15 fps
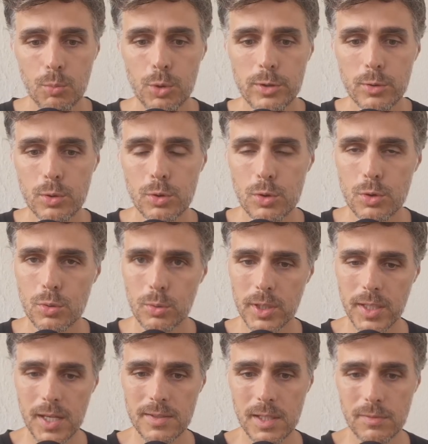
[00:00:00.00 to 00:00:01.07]
Puisque ce sont les
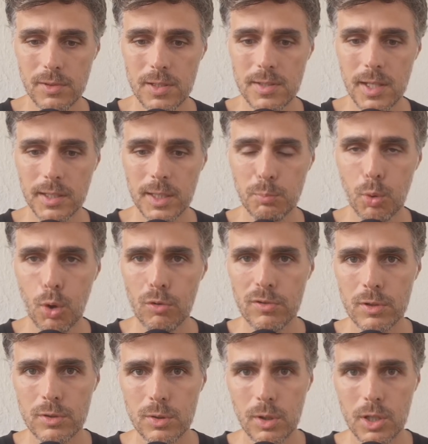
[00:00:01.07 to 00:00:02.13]
gaz à effet de serre qui
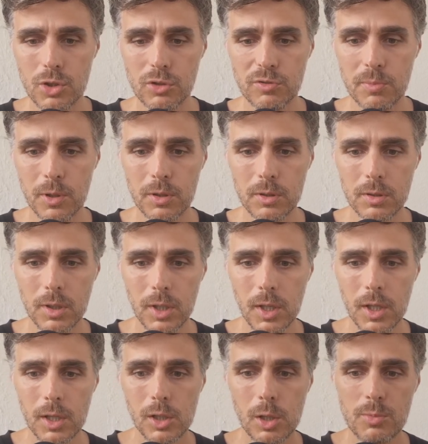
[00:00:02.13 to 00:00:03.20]
provoquent ce réchauffement,
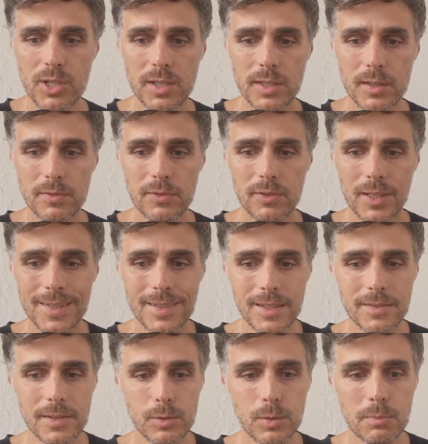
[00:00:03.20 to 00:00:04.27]
l'objectif est
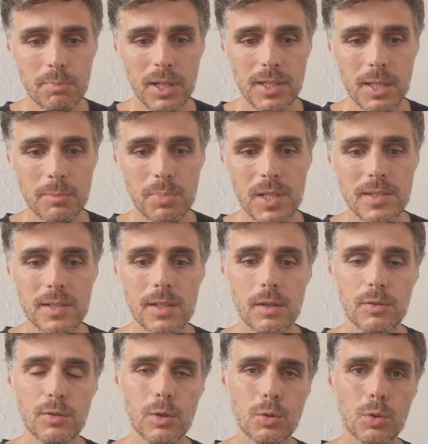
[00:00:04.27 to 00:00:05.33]
ainsi de ne pas dépasser un
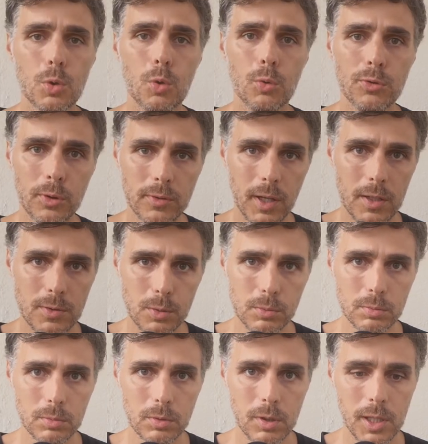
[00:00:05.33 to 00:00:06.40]
seuil de
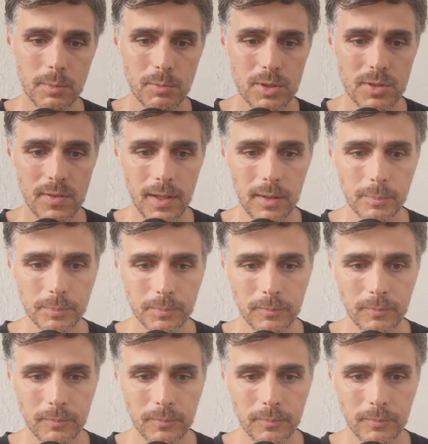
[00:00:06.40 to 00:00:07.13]
concentration dans l'atmosphère.